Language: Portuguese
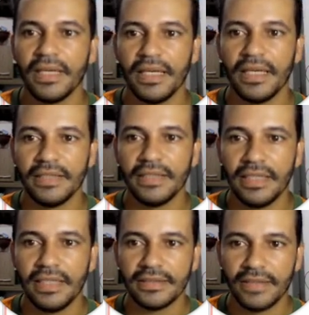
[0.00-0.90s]
é,
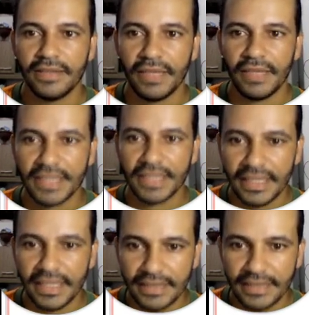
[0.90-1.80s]
são as terras
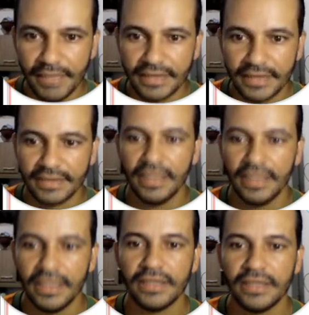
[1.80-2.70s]
emessas, que
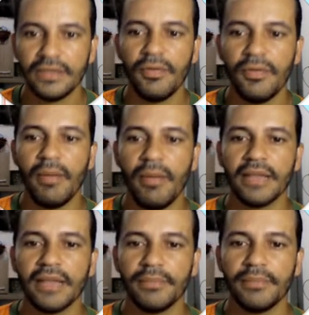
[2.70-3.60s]
são formadas
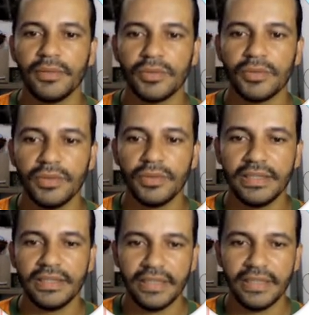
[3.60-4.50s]
pelos
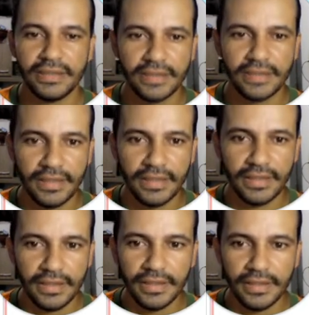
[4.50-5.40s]
continentes e
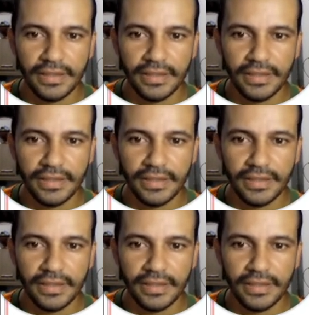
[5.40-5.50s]
ilhas.